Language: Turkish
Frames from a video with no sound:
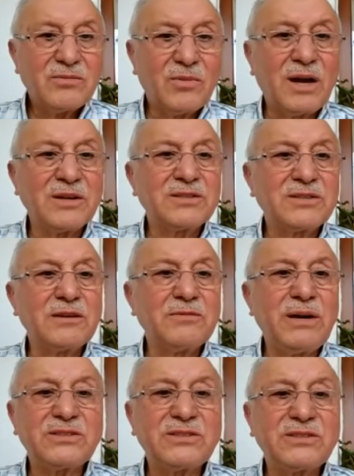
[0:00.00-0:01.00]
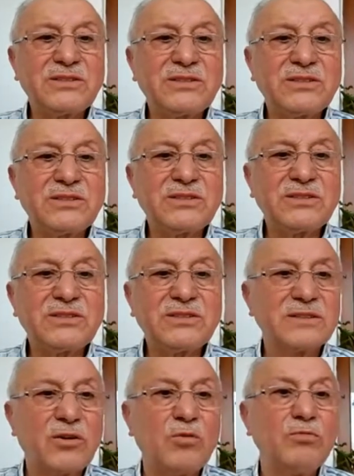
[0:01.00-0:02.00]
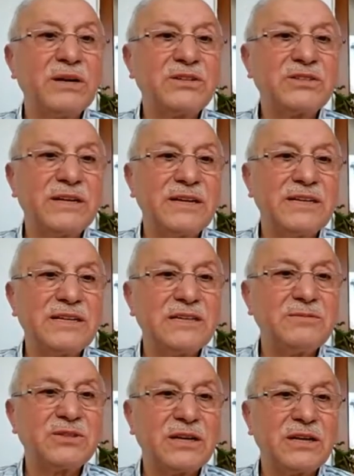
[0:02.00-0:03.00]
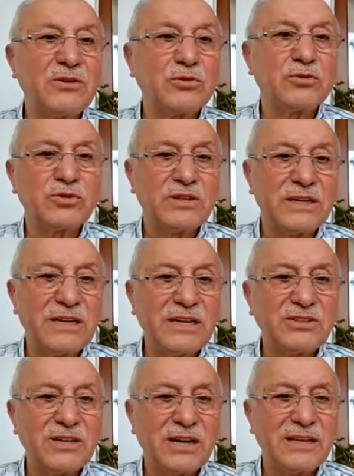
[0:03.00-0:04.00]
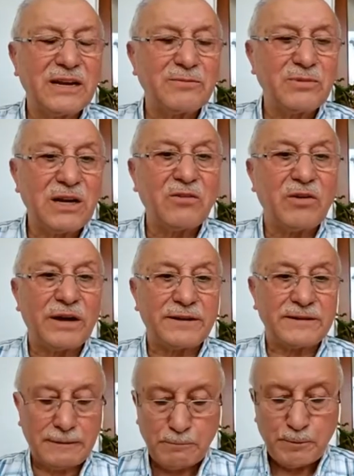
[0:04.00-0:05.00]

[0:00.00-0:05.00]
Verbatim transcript: Bazıları 5 sene, bazıları 15 sene, 20 sene, 30 sene yaşayanlar bile var.